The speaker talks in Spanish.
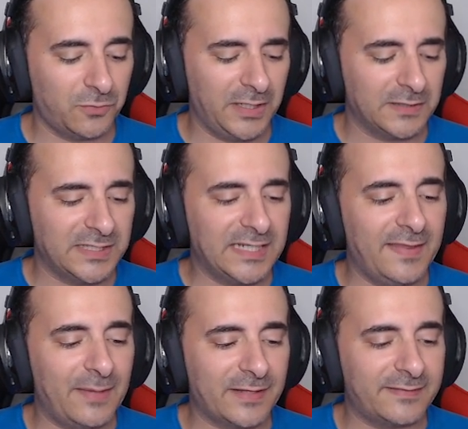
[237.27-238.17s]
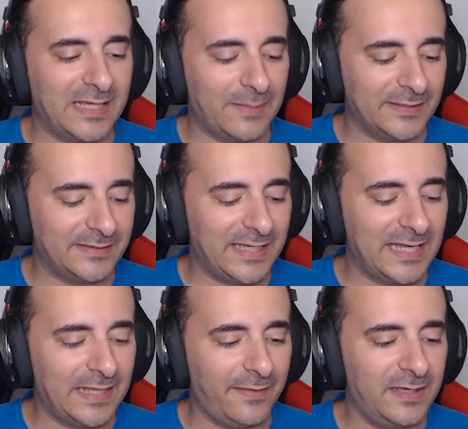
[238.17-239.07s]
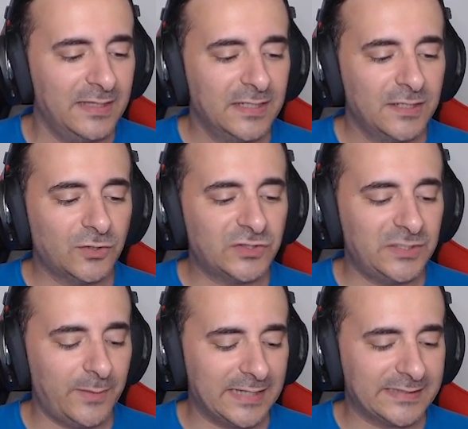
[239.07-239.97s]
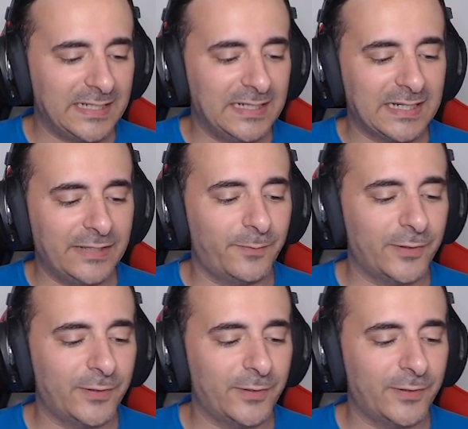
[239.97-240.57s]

Bueno, se queda prácticamente a nada. No sé si va a gastar el rayo, pero